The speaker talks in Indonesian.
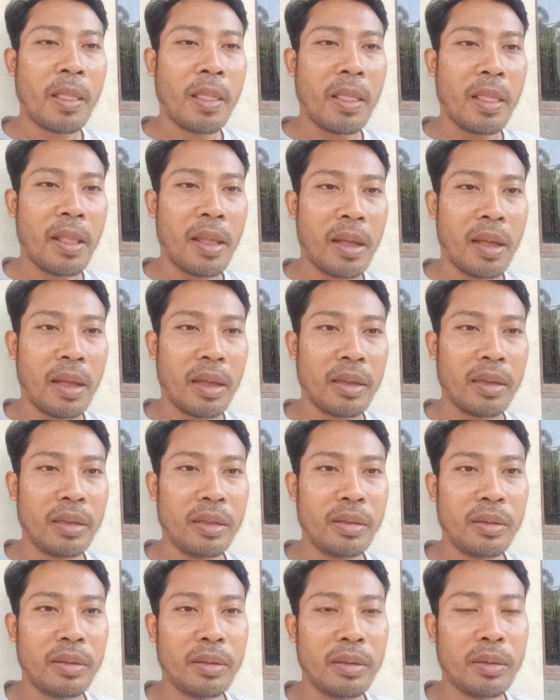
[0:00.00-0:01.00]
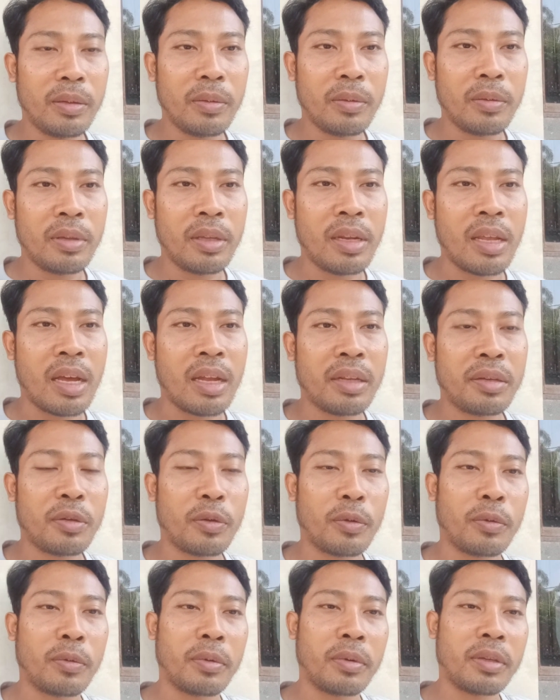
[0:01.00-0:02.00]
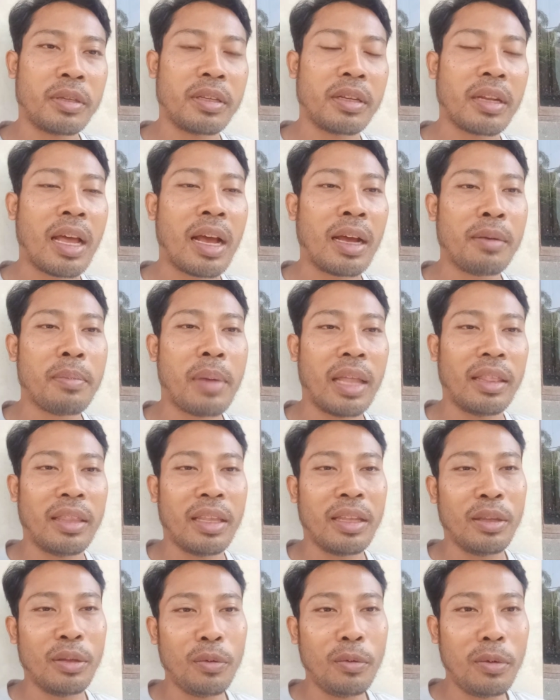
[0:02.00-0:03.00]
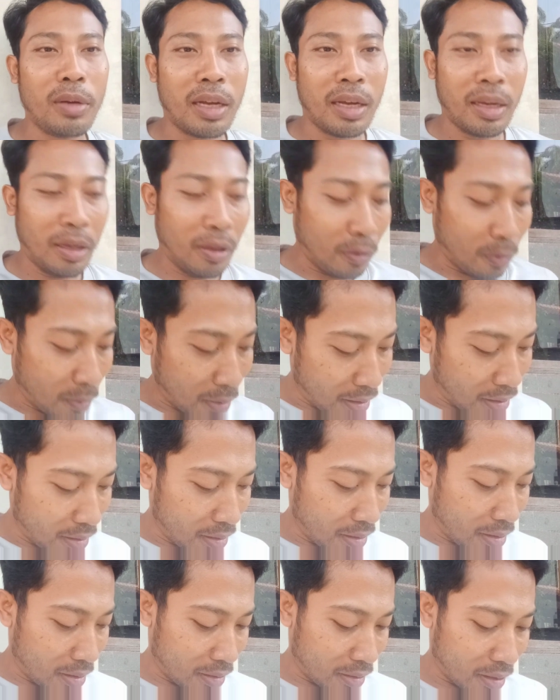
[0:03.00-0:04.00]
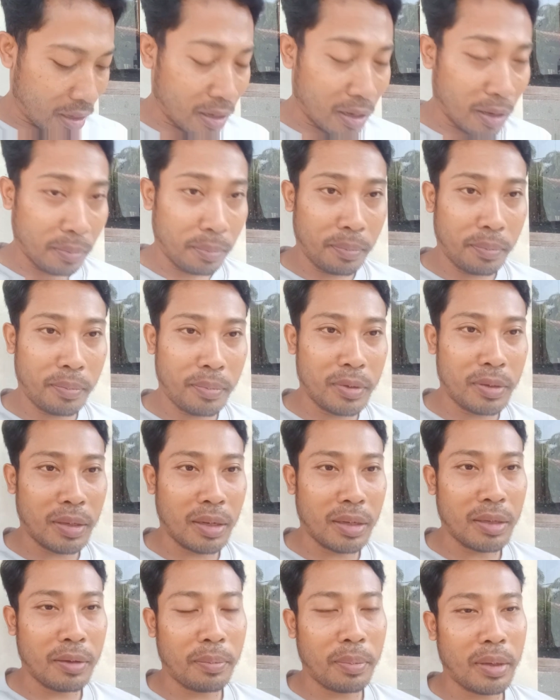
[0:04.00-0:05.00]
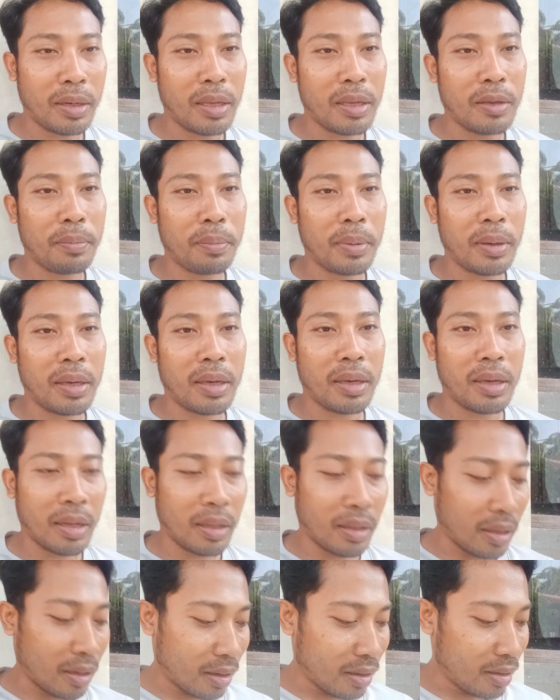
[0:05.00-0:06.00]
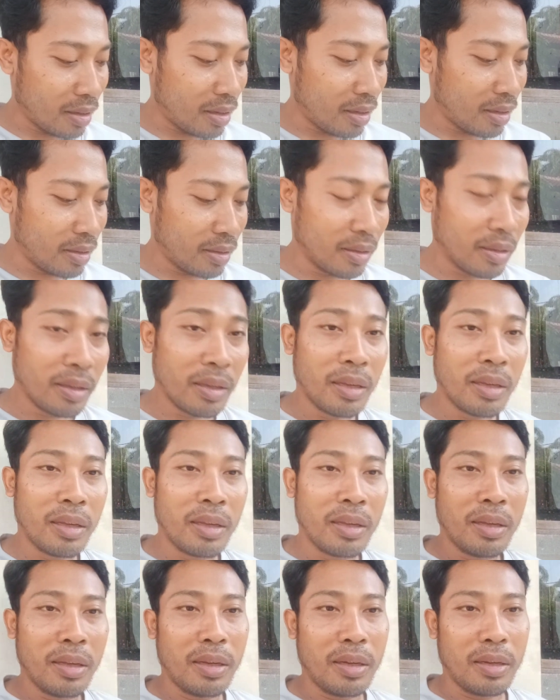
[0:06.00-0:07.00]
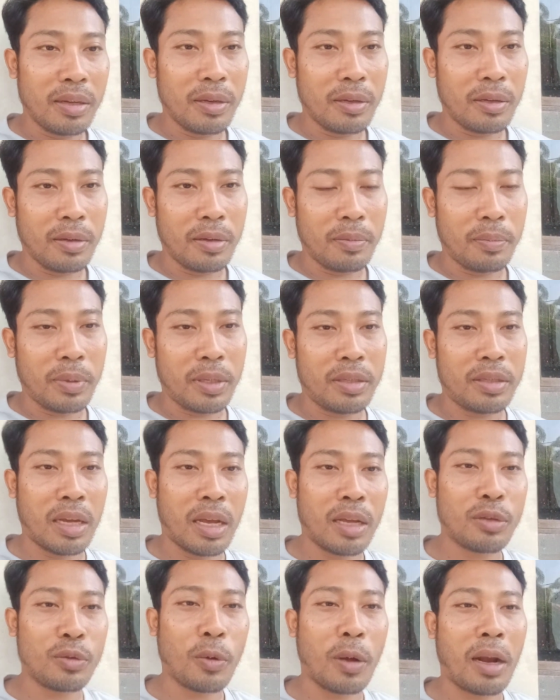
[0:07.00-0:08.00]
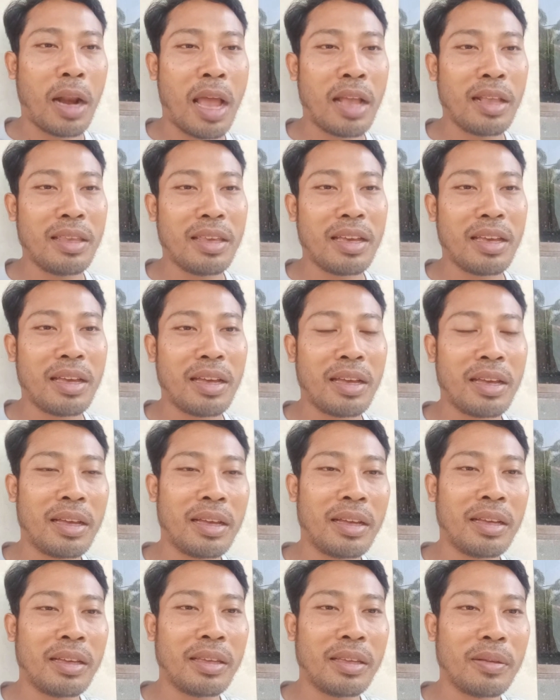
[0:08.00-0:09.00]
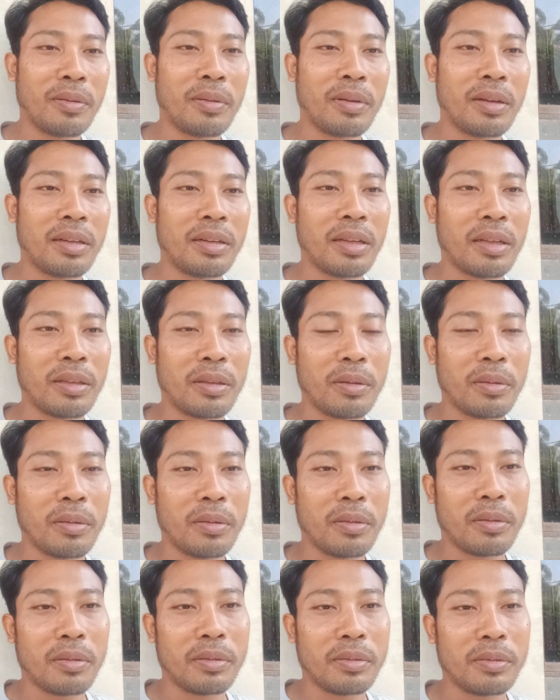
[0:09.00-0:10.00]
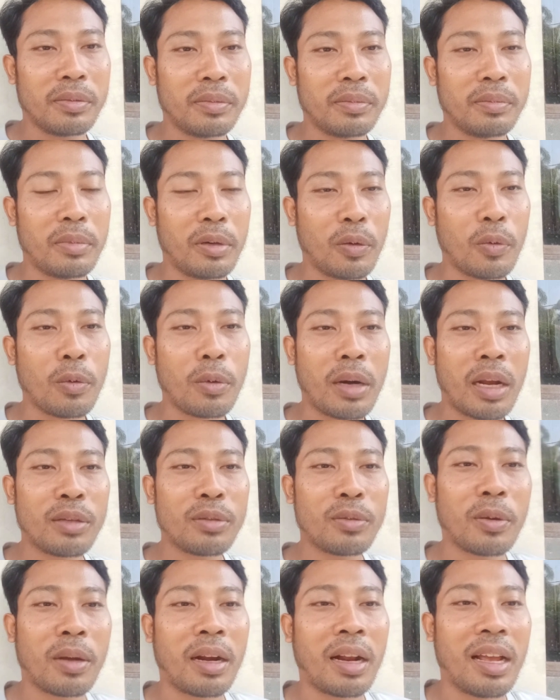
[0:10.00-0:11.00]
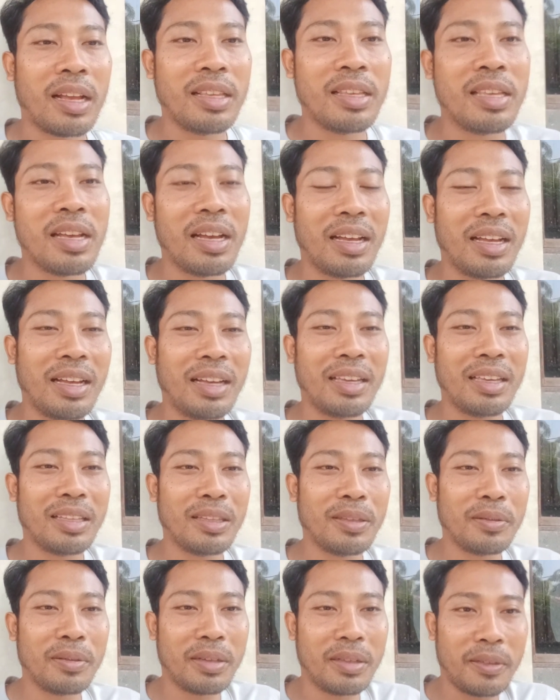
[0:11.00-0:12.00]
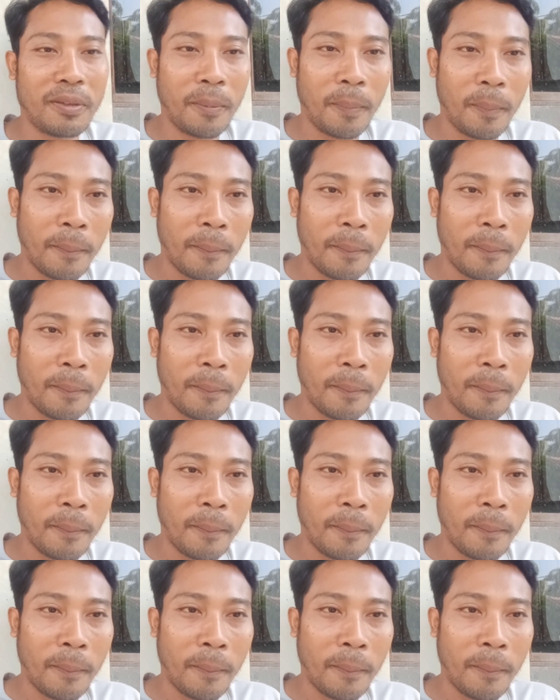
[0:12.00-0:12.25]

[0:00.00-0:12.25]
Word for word: nah itu jadi ada suatu kesenangan batin juga gitu kan ya terhadap misalnya PDIP katakanlah e, pecah suaranya gitu kan atau berkurang suaranya gitu kan